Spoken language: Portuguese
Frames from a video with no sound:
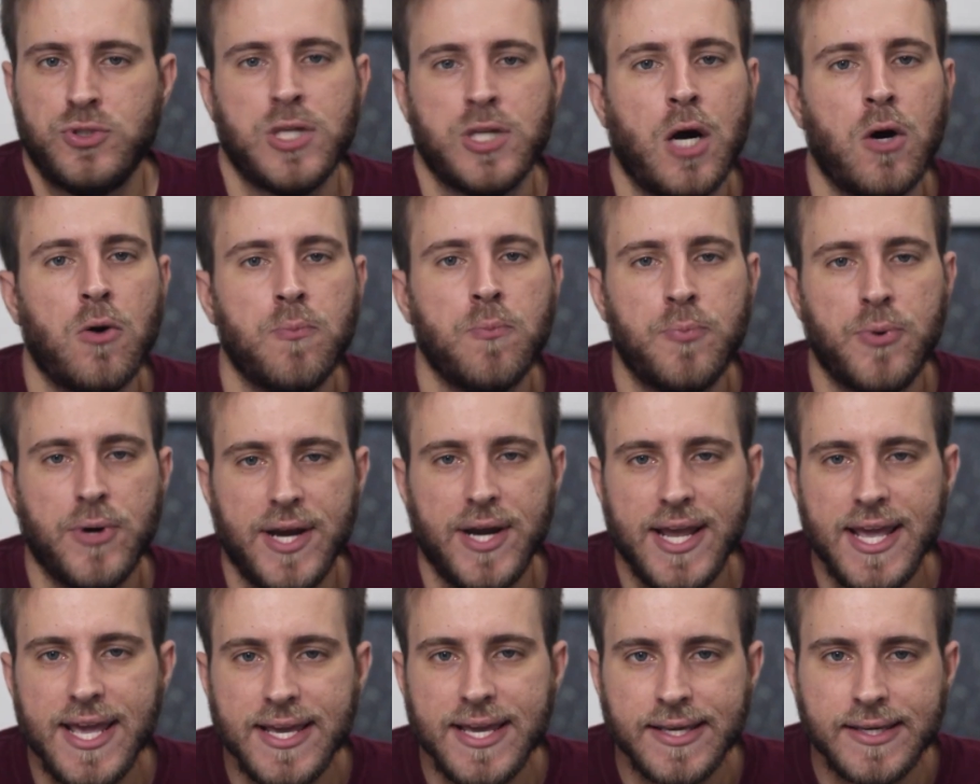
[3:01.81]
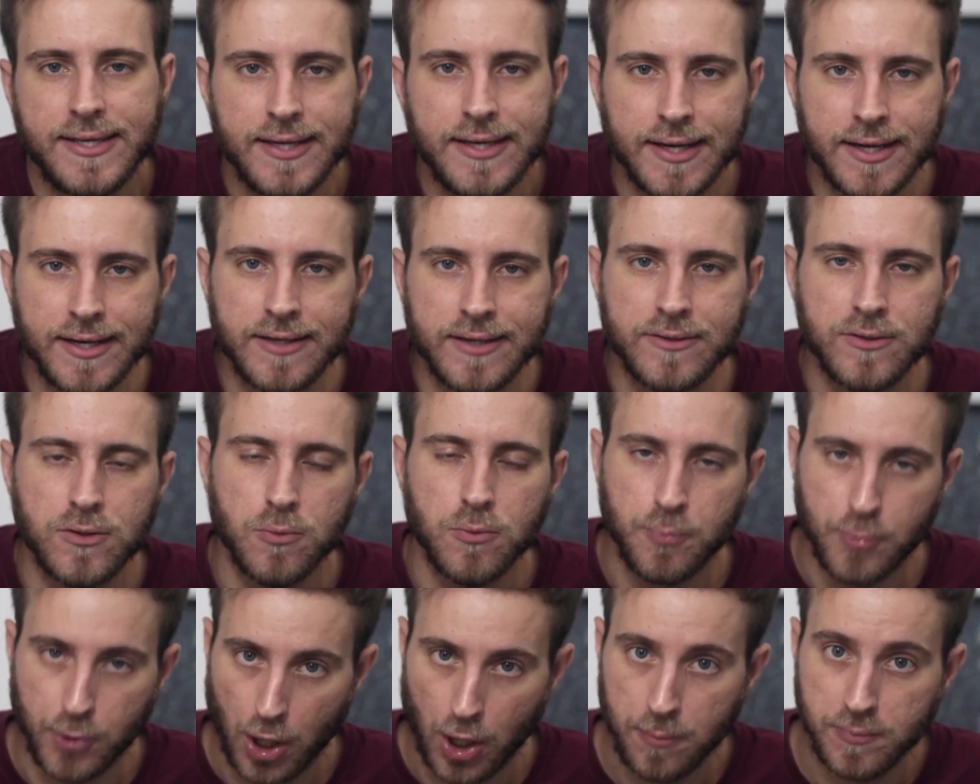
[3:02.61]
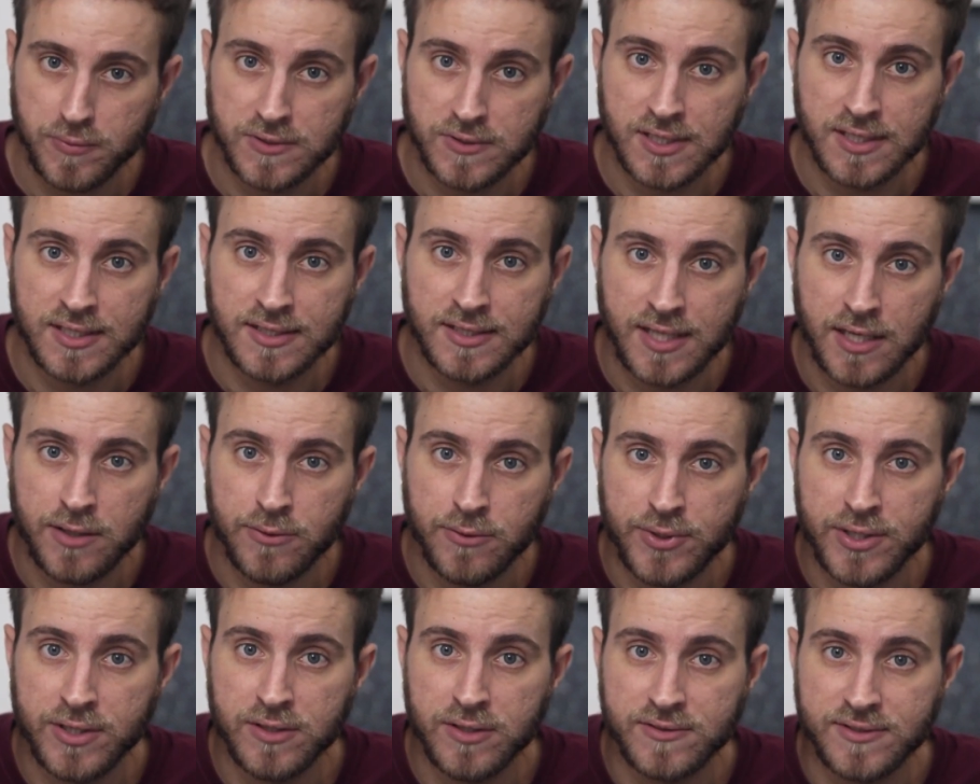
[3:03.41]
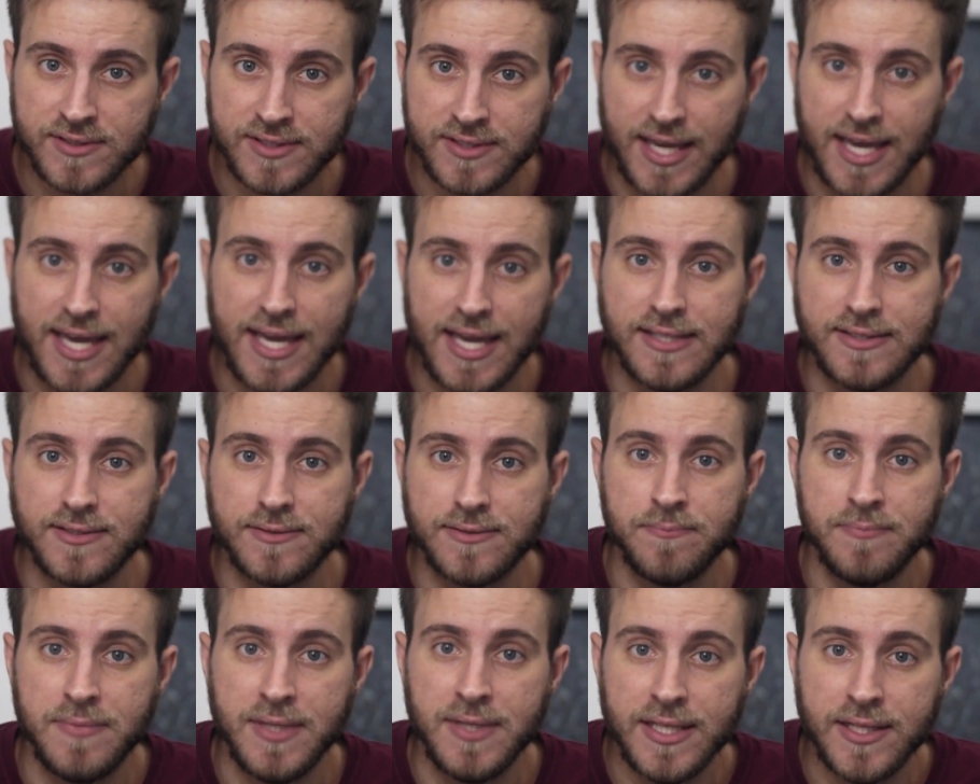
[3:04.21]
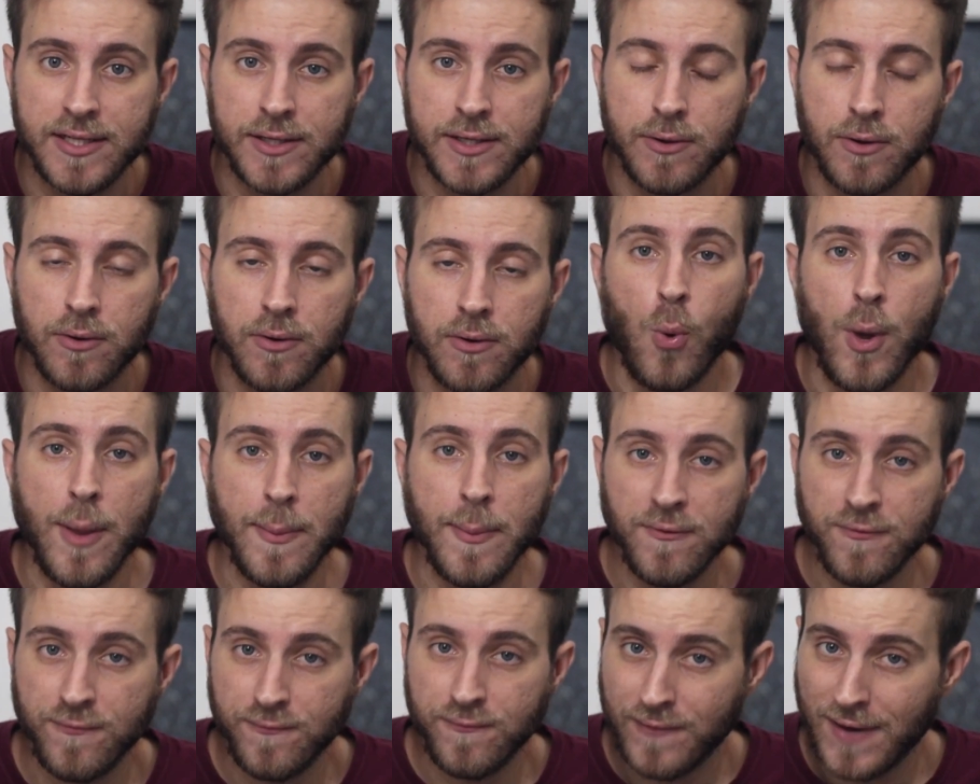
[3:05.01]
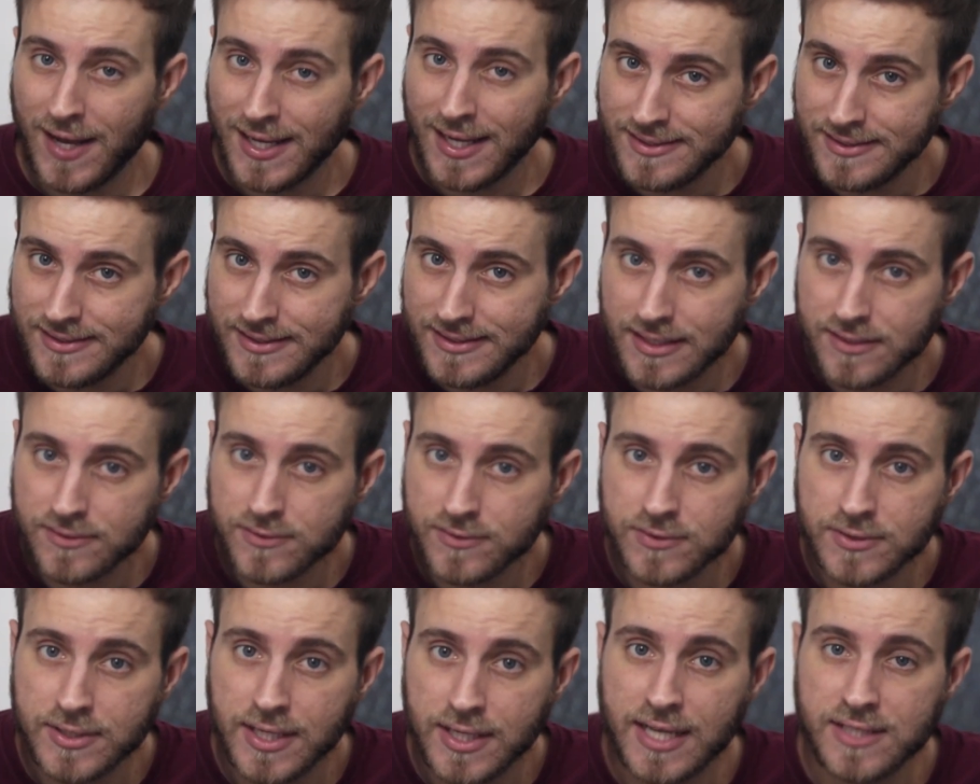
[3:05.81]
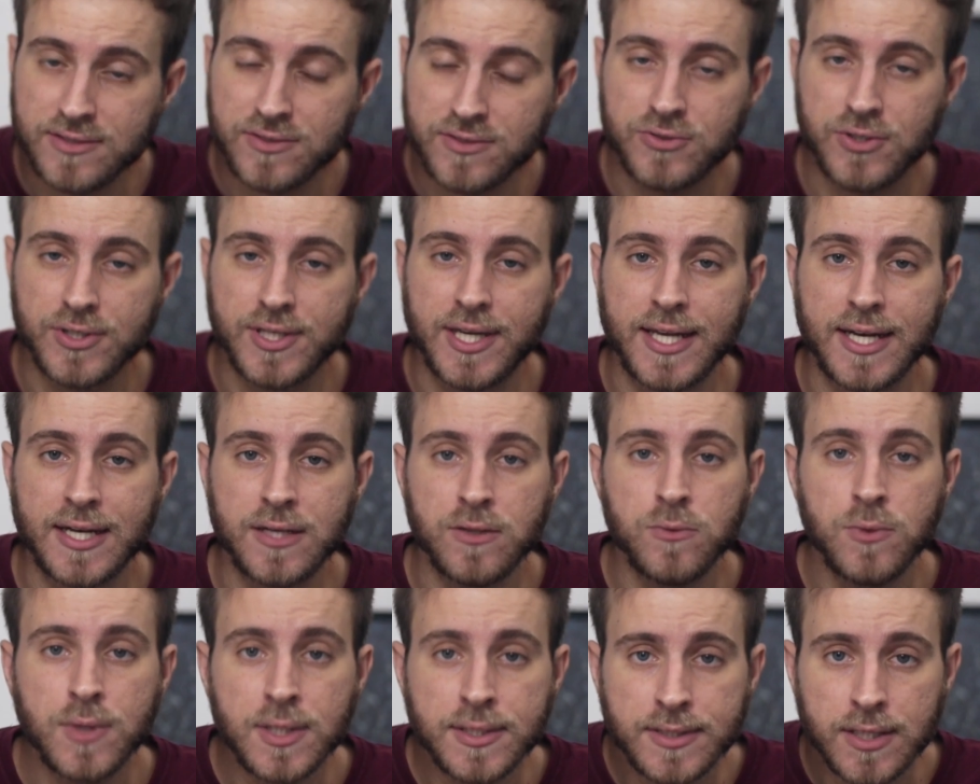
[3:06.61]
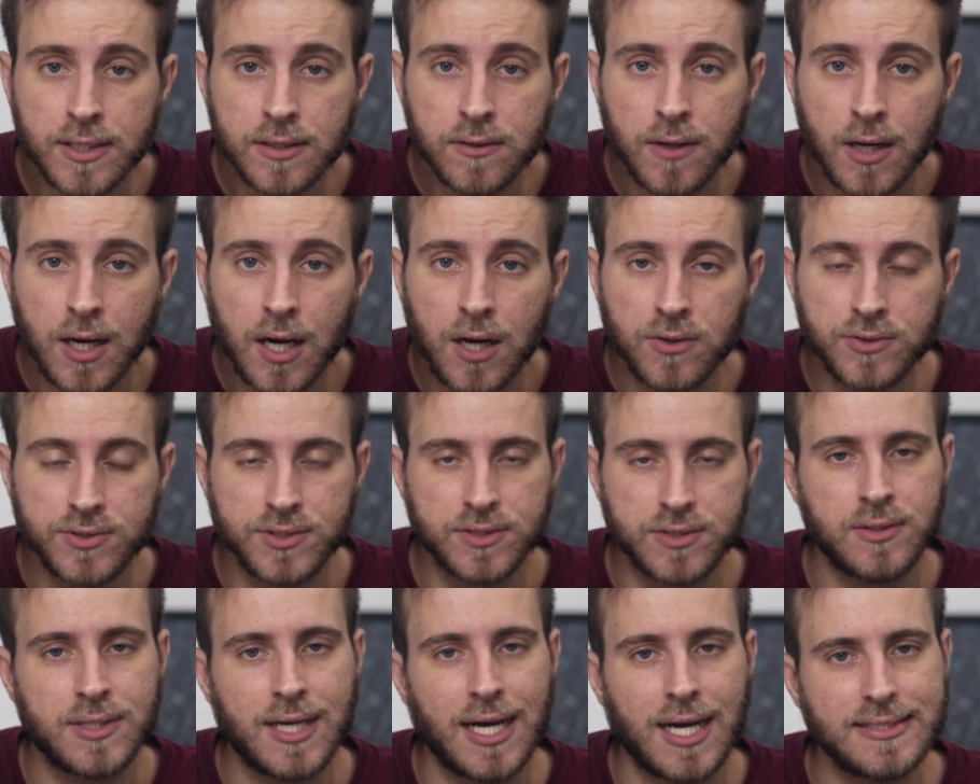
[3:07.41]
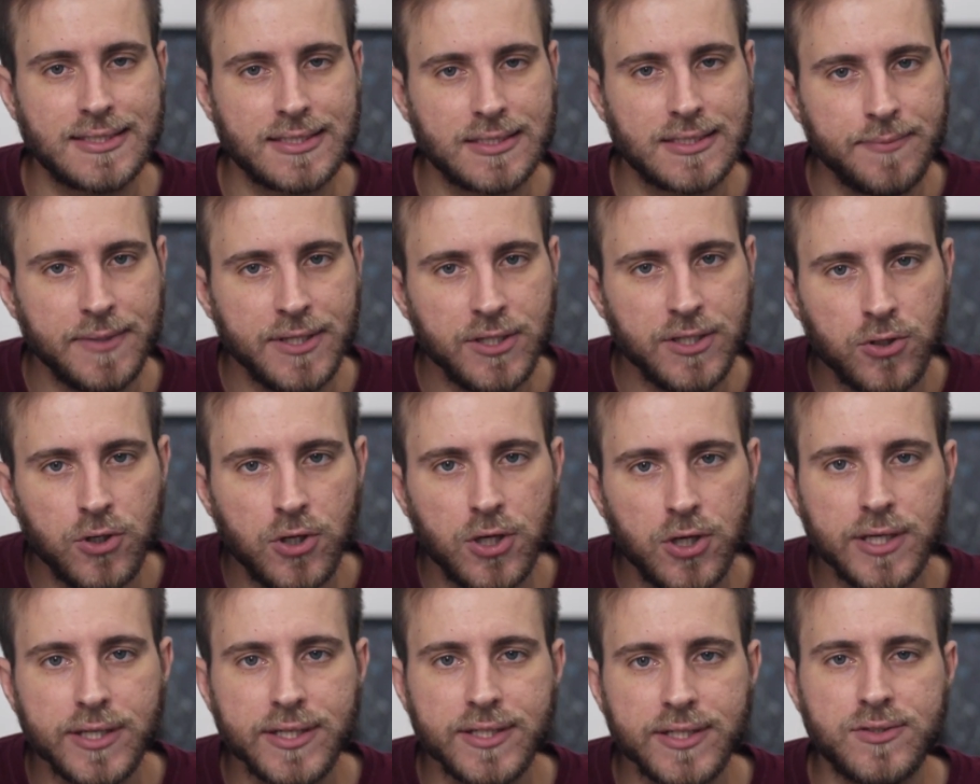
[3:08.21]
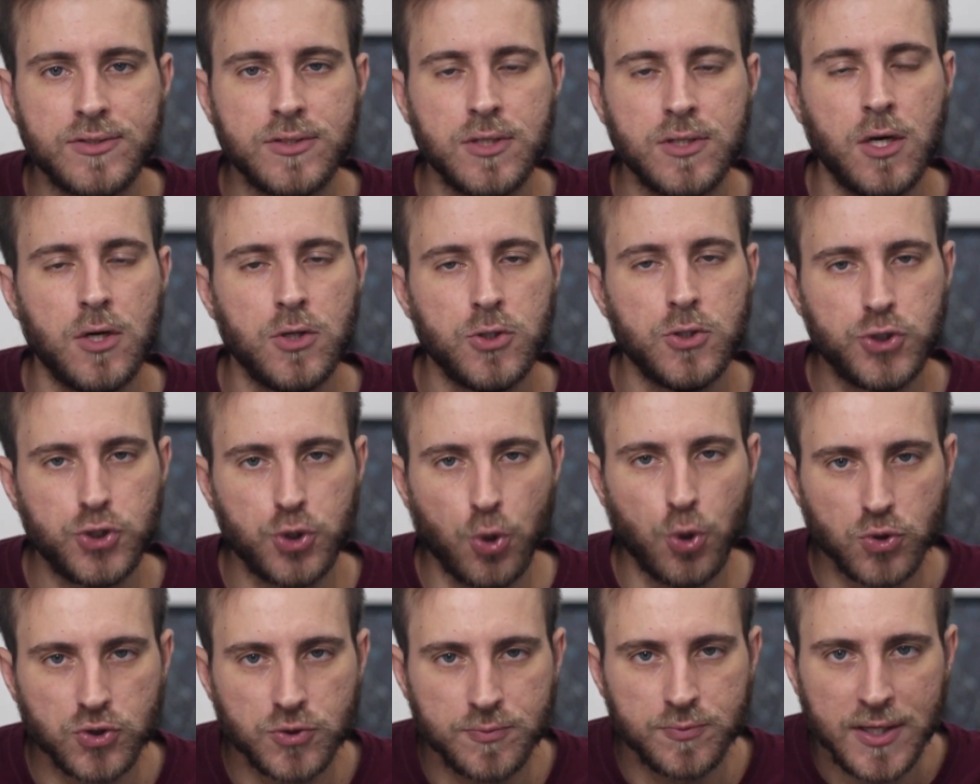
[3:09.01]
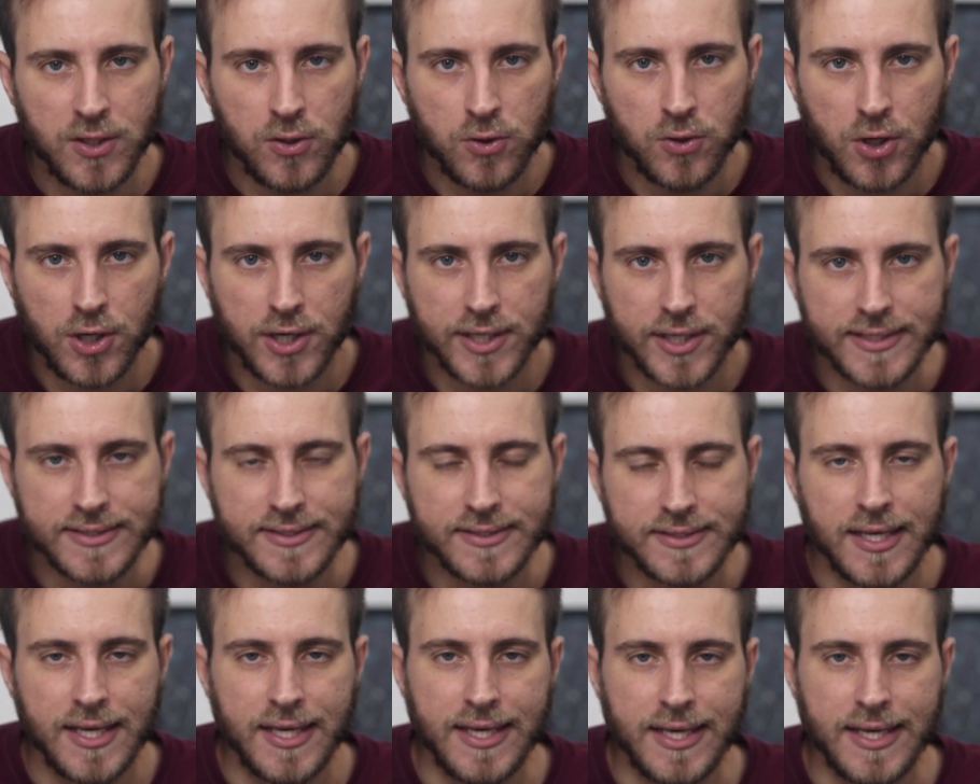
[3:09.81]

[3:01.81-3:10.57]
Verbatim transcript: Jawbreaker, o próprio Sunny Real Estate, Mineral. O emo fazia sucesso, só que era no underground, casas menores, shows menores,